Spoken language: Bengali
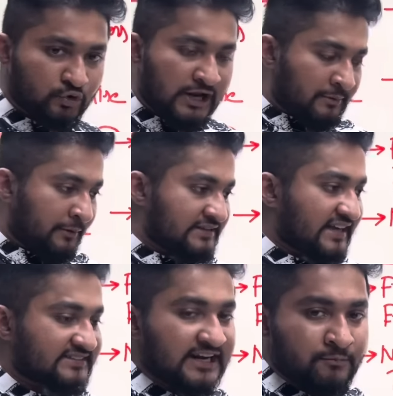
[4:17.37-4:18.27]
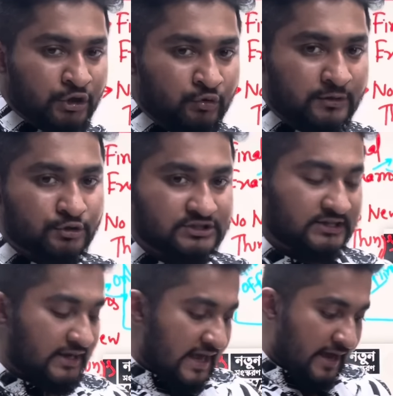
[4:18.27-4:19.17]
করলাম এও রিসার্চ স্যারের বই খুলে বসছি
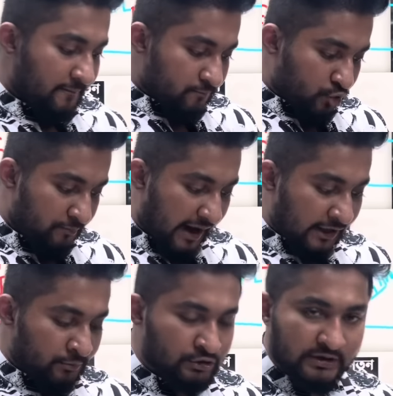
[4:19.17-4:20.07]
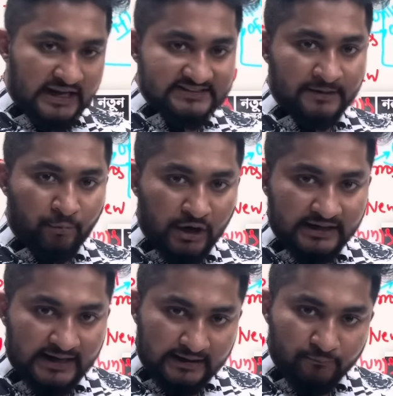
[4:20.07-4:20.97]
খুব ভালো মতো ক্লাসের
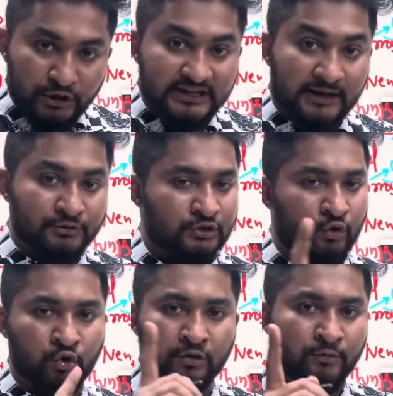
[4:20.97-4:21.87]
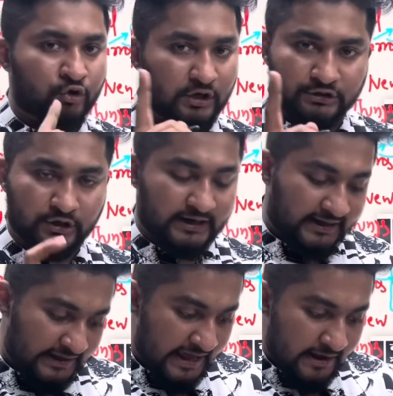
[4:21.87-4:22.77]
পড়াটা বই থেকে বসে কোনো নোটমোট করার দরকার
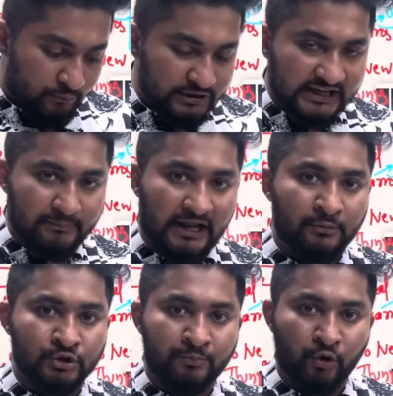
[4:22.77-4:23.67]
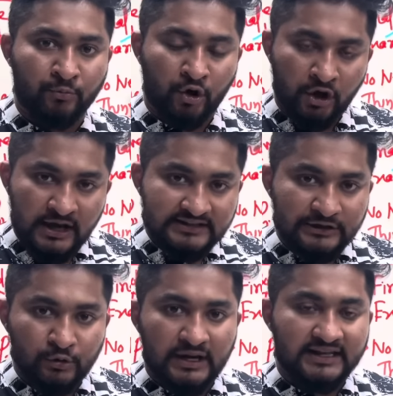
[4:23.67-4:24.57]
নাই বই থেকে ভালো মতো পড়বো
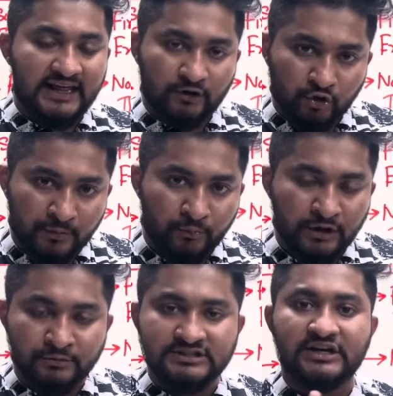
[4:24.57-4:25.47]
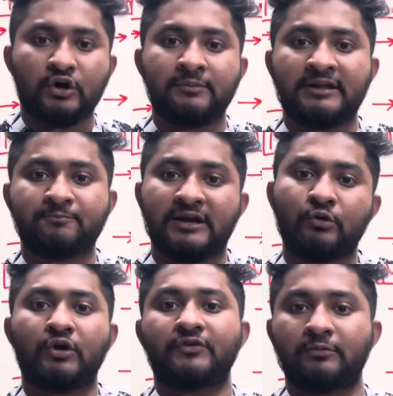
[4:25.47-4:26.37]
থিরিগুলো ক্লিয়ার করবো বইয়ের মধ্যে যে কটা ম্যাথ পারি
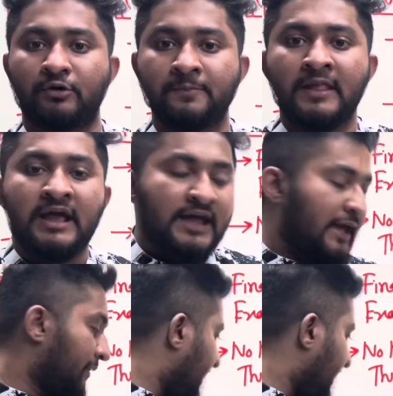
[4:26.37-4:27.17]
করে ফেলবো এবার